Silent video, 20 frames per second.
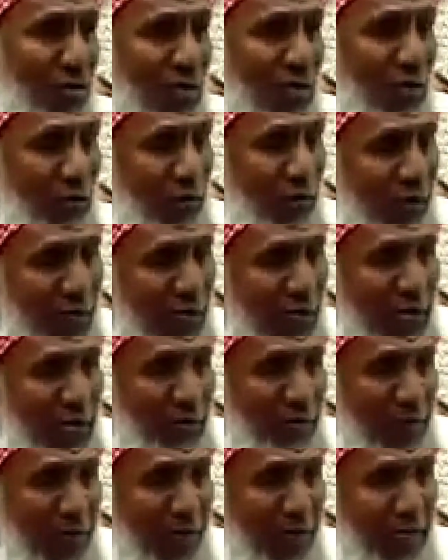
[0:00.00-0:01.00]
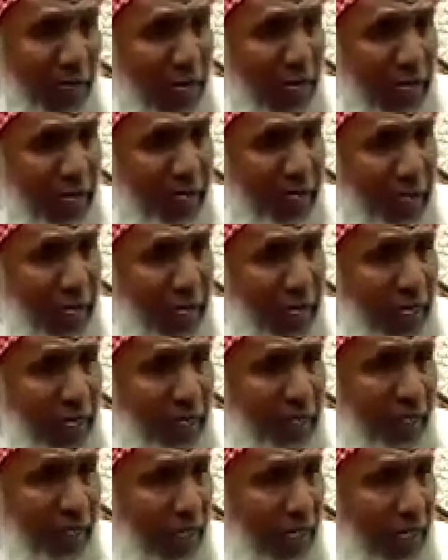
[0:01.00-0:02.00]
நம்முடைய கல்விலே நினைத்து
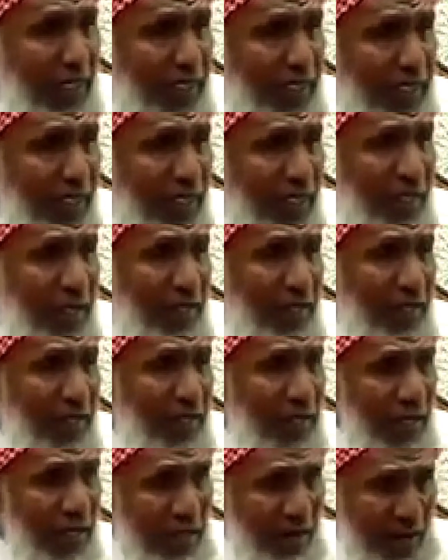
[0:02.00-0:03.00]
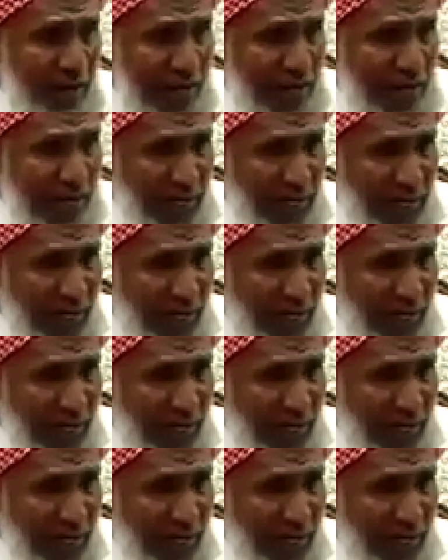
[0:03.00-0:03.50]
நினைத்து நினைத்து இதனுடைய